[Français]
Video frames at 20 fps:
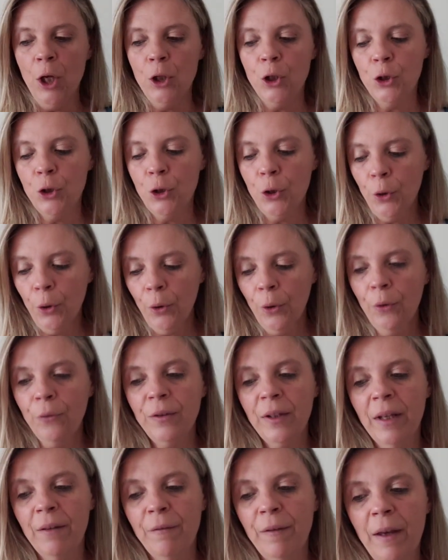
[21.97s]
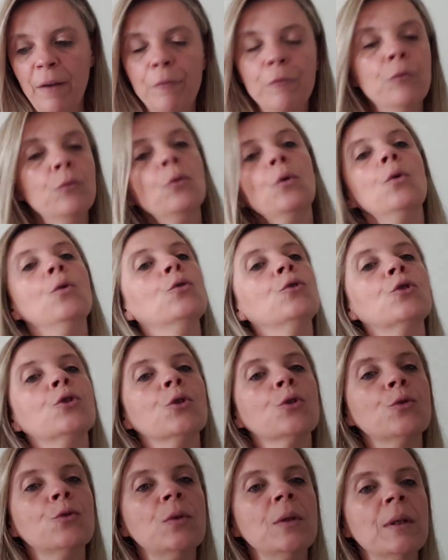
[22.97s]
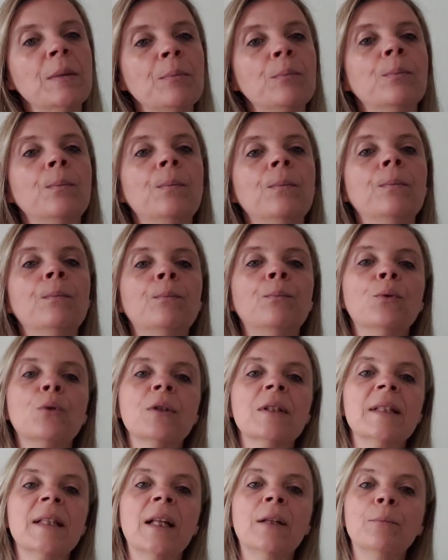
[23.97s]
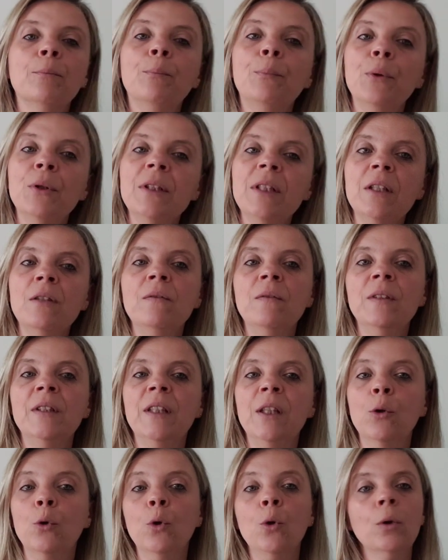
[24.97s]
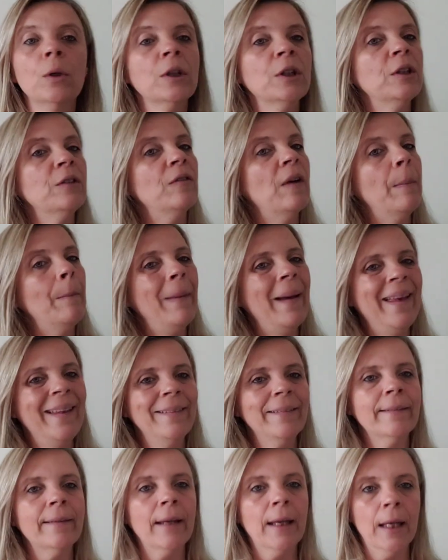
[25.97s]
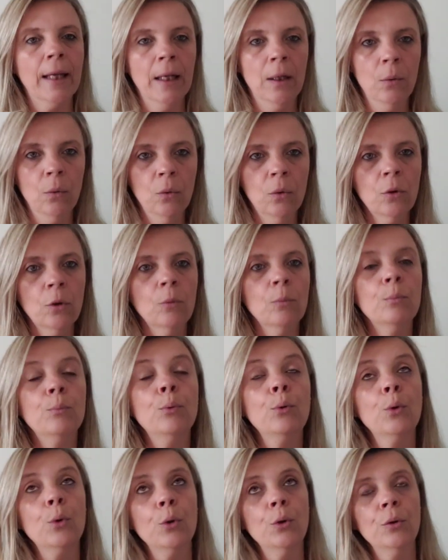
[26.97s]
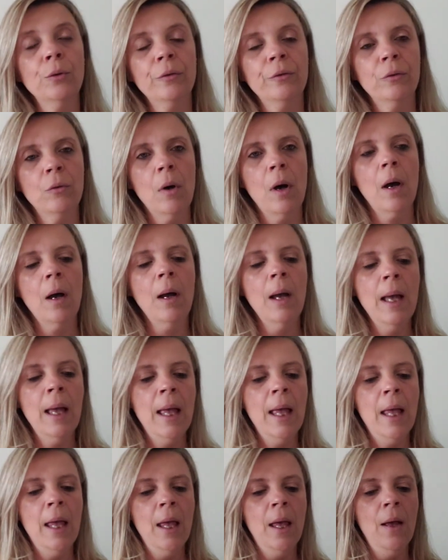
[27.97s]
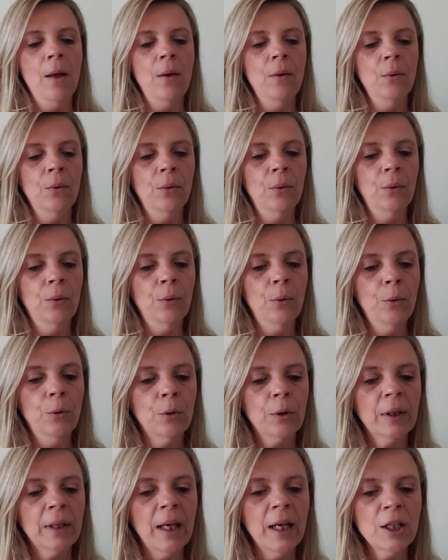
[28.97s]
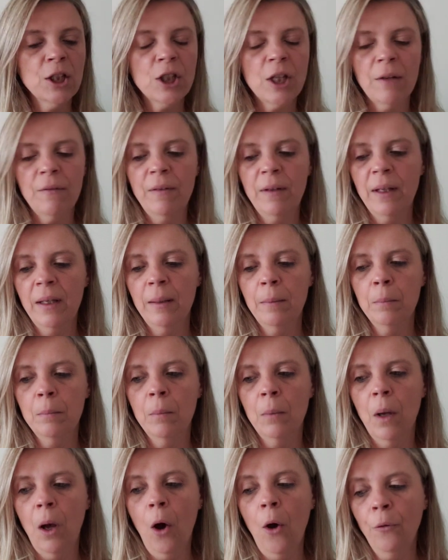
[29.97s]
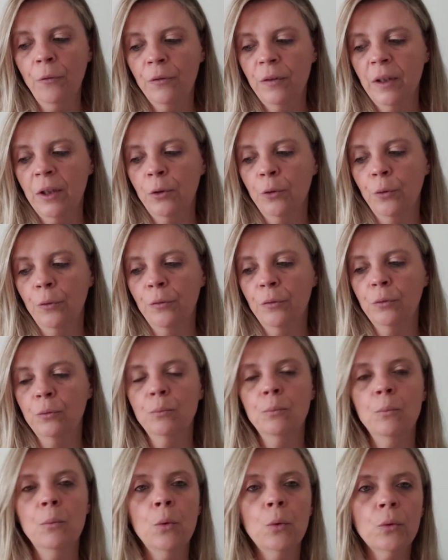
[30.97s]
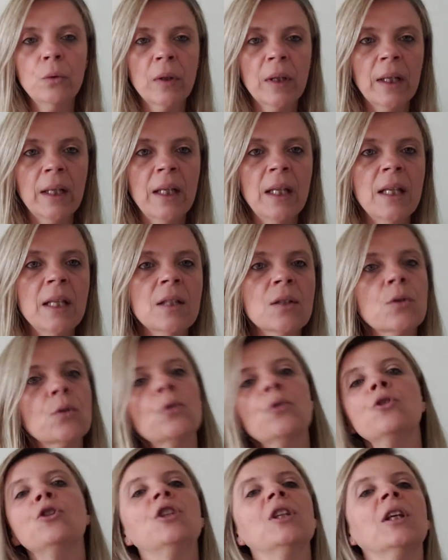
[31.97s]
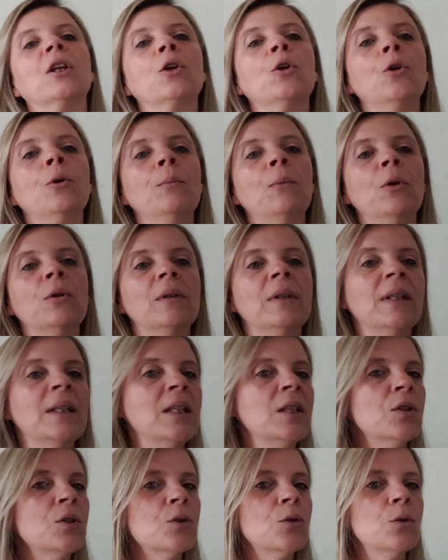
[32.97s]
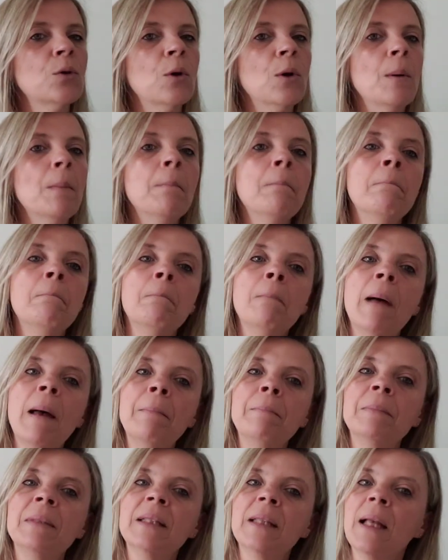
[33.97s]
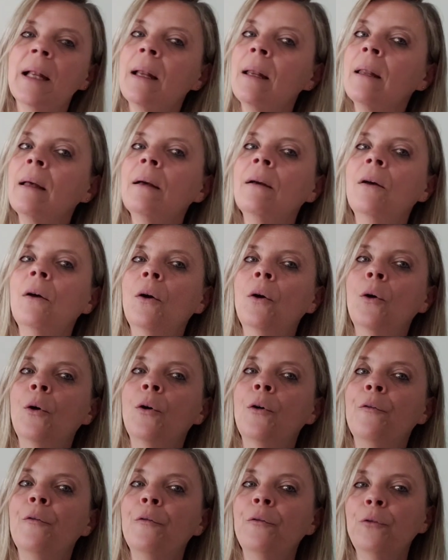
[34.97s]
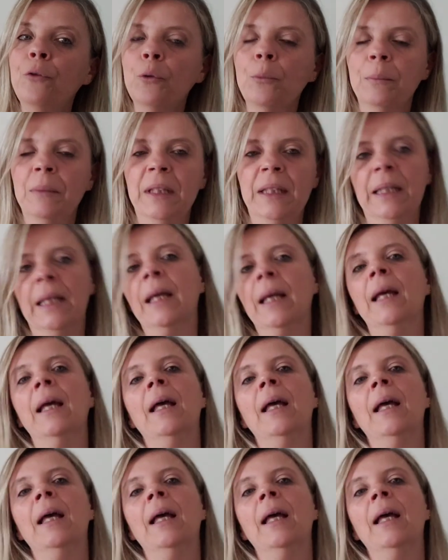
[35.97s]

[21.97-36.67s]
Je reviens vers vous aujourd'hui pour cette petite vidéo qui va pas être très longue pour une fois. Euh, car j'avais envie de vous montrer ce que j'ai commandé sur Mamselle euh, Fourmi.